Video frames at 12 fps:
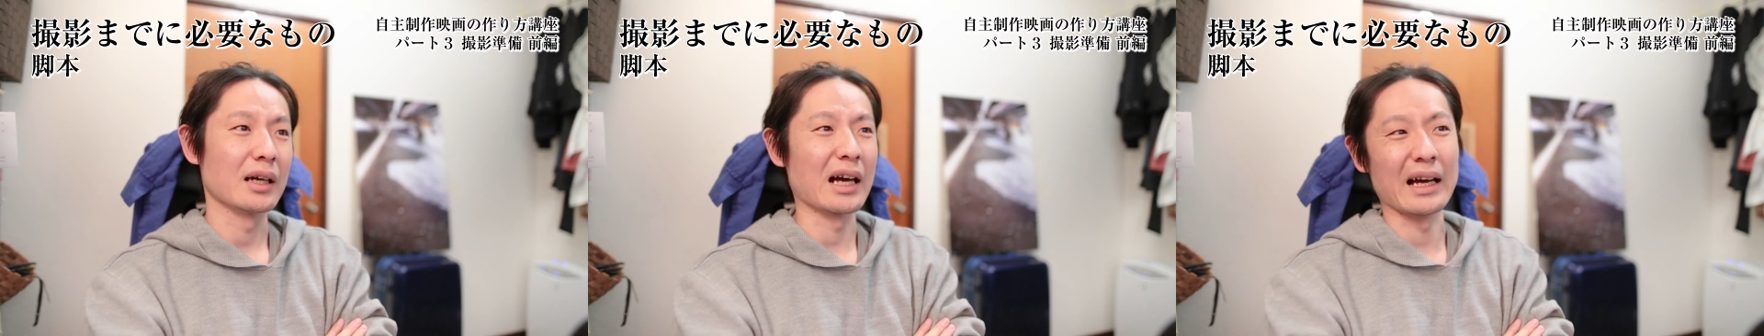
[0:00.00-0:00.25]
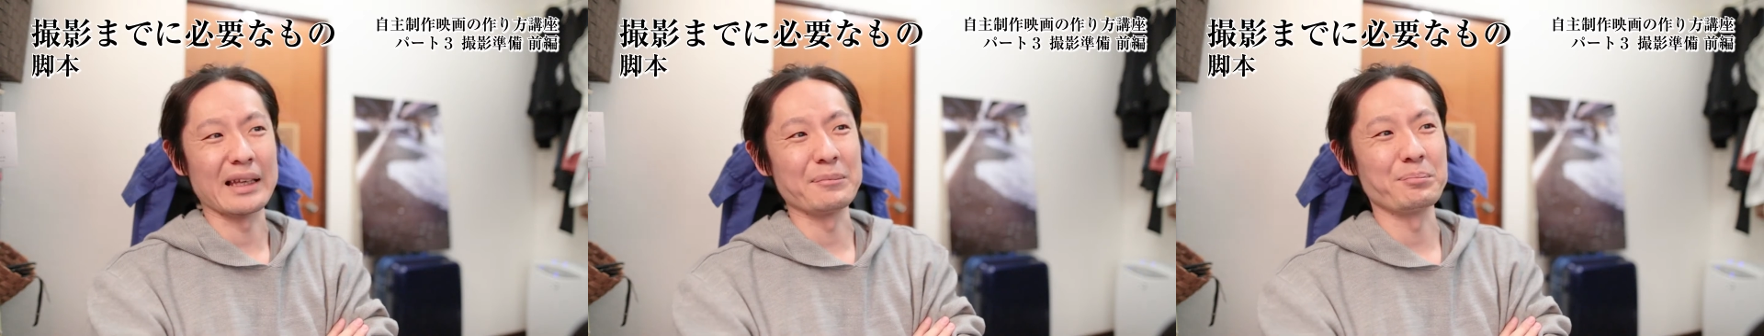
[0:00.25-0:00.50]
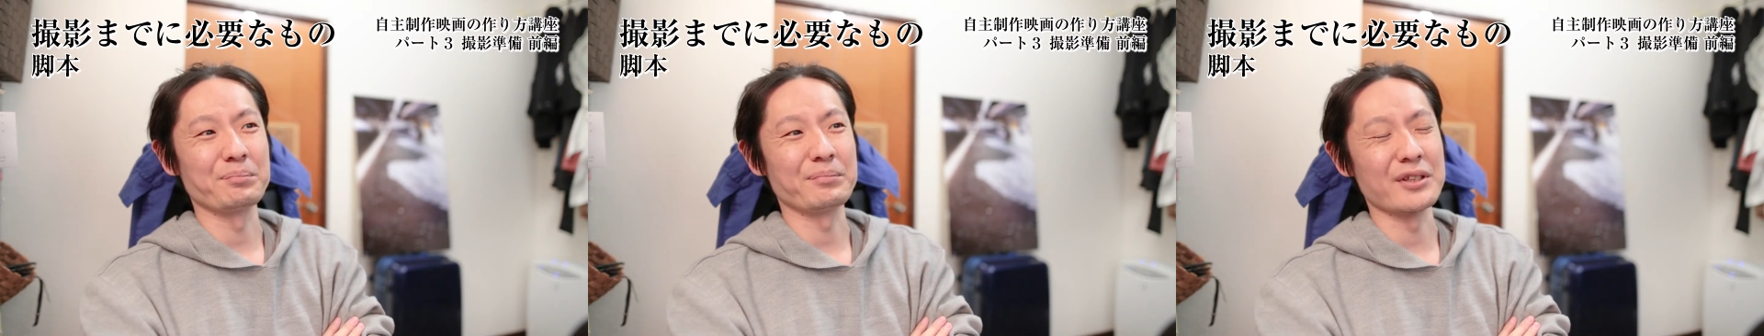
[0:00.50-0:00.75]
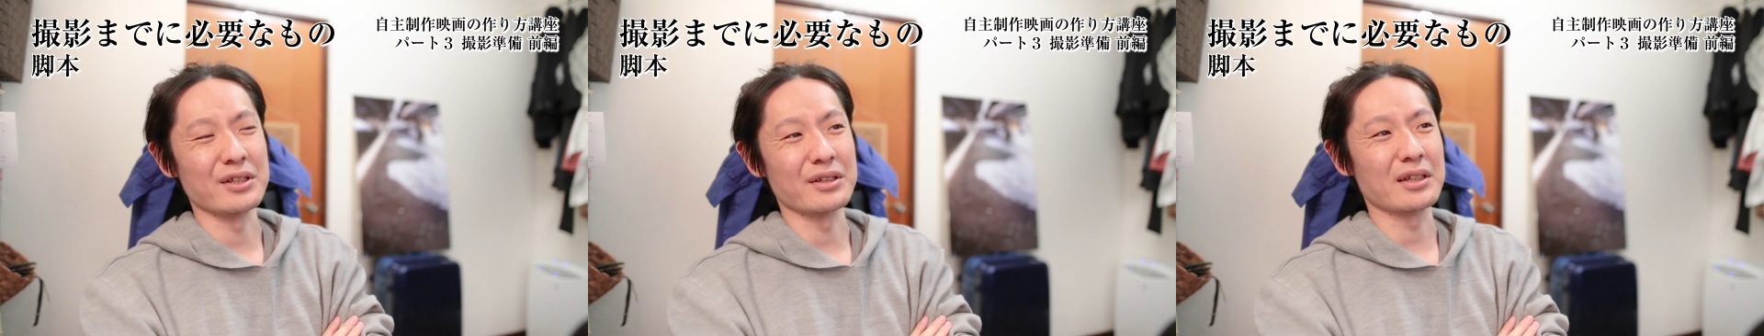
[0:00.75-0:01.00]
あ、
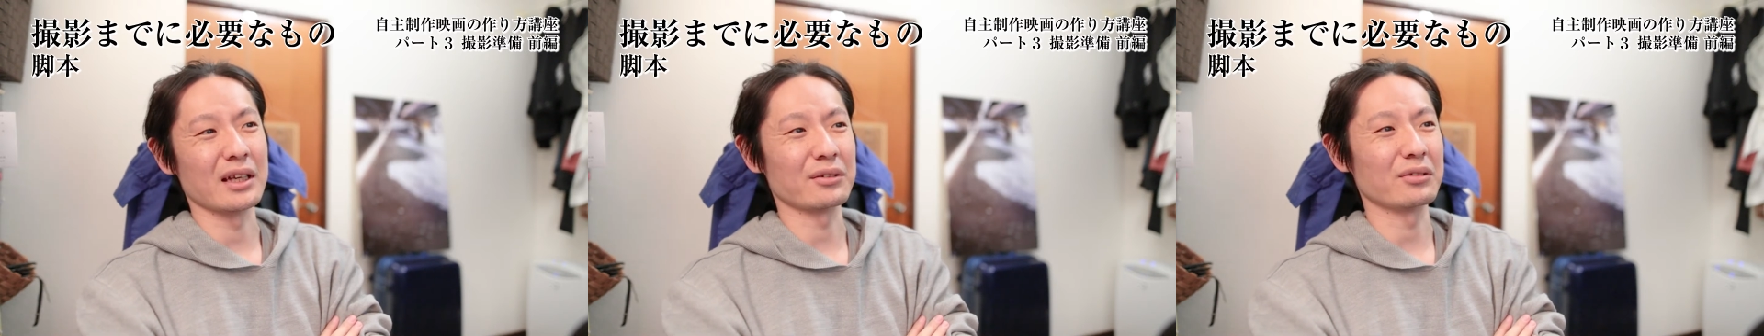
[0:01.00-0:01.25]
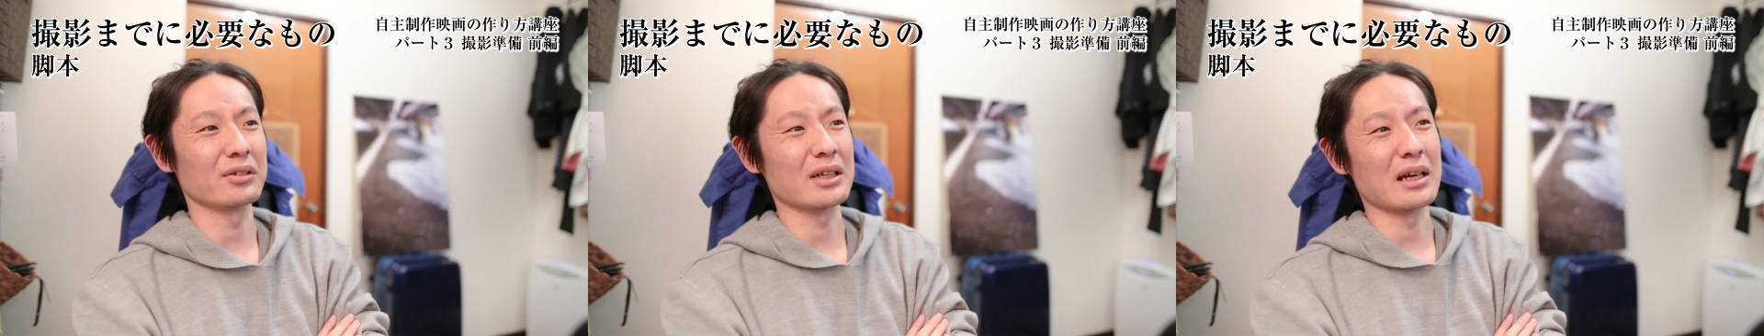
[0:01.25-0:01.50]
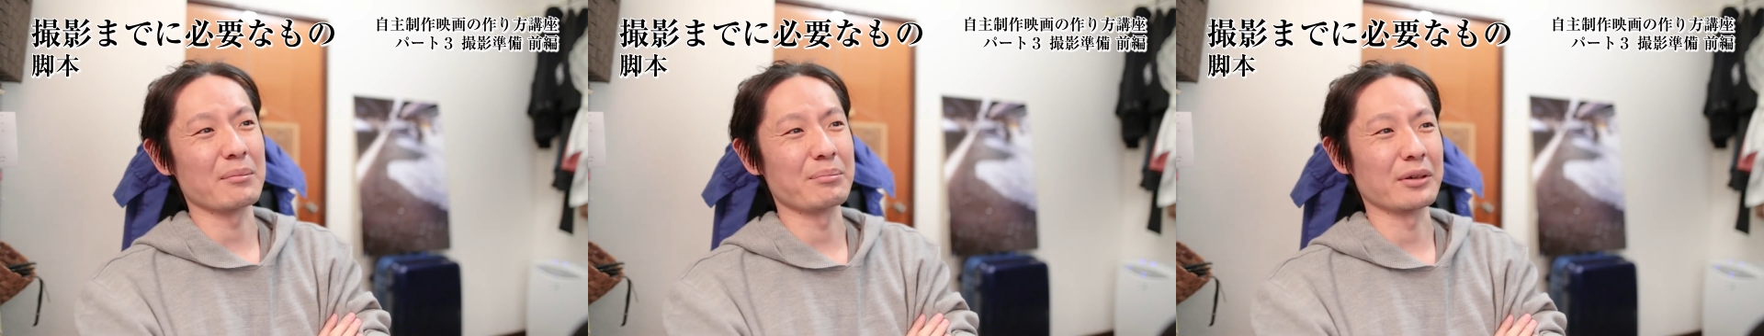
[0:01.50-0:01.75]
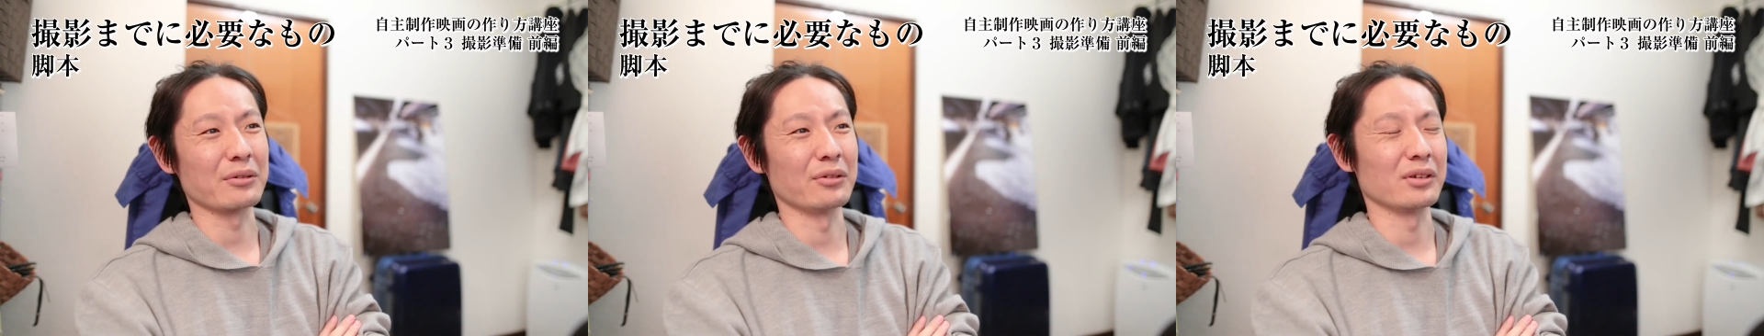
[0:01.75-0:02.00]
言った通りやっ
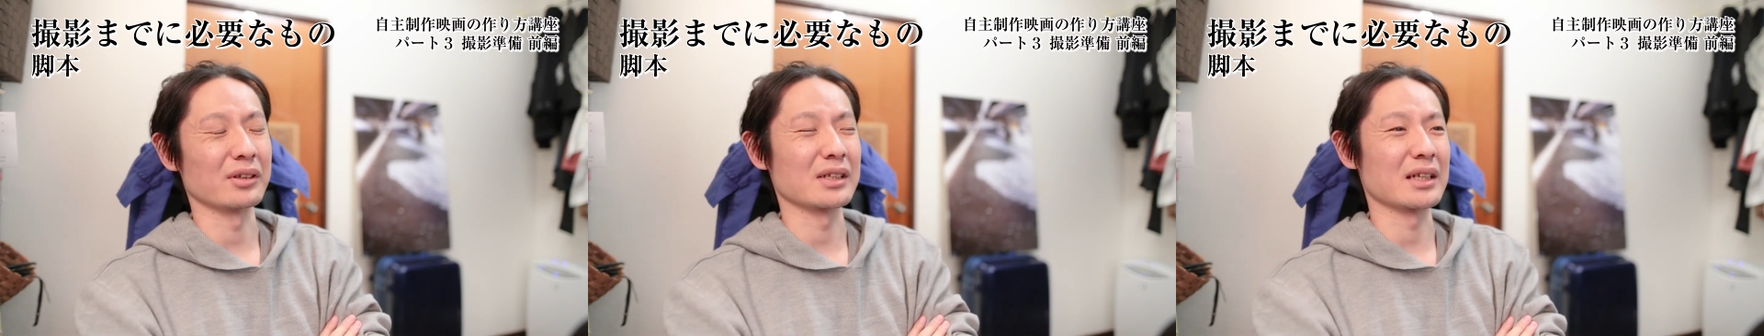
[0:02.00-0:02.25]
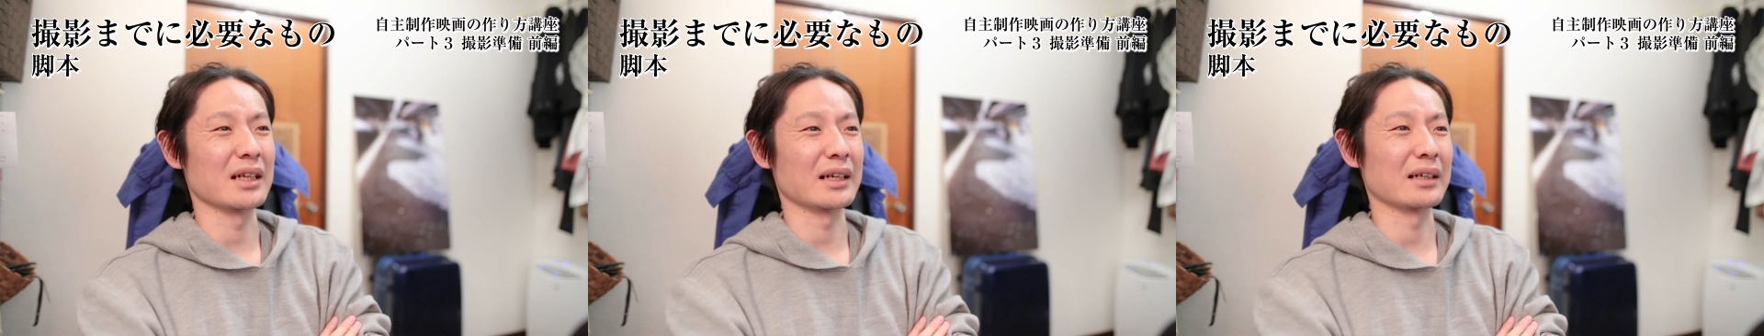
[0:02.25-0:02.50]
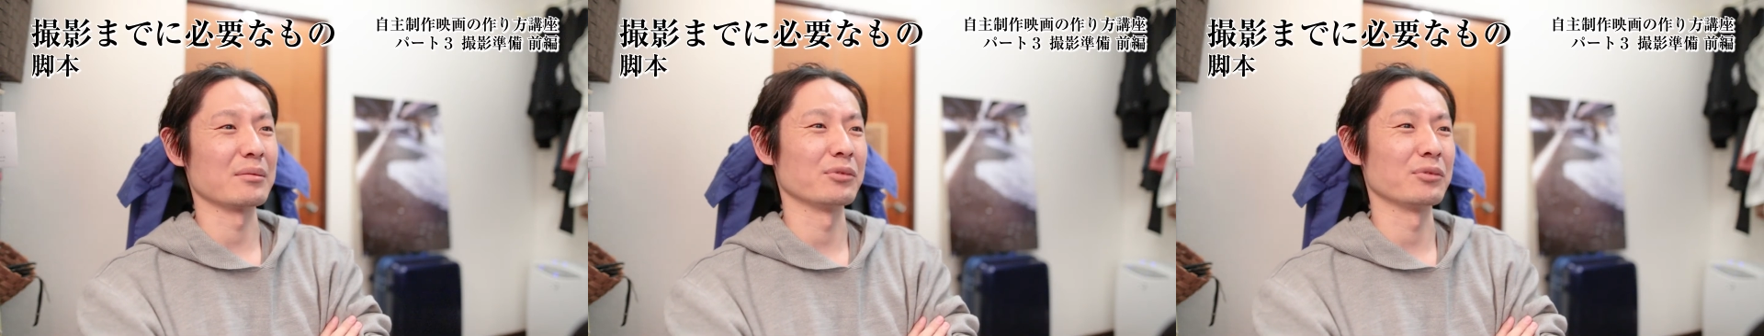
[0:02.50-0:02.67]
ぱこうじゃないか、